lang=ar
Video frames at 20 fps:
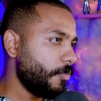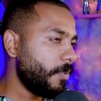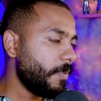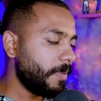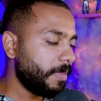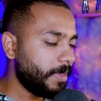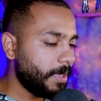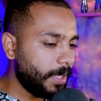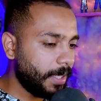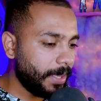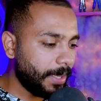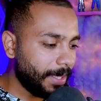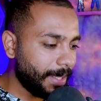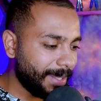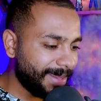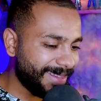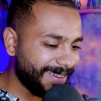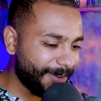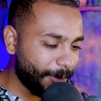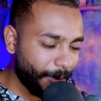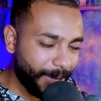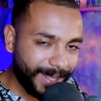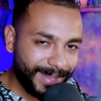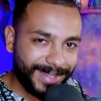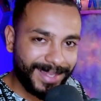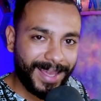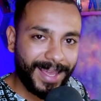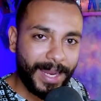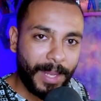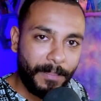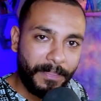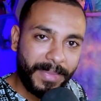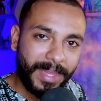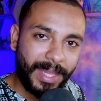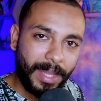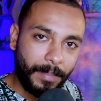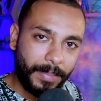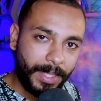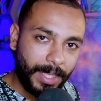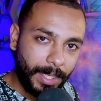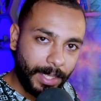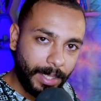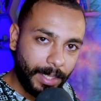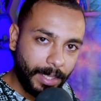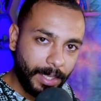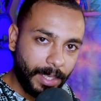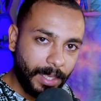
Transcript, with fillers: بما ان احنا دلوقتي قلبنا نبيل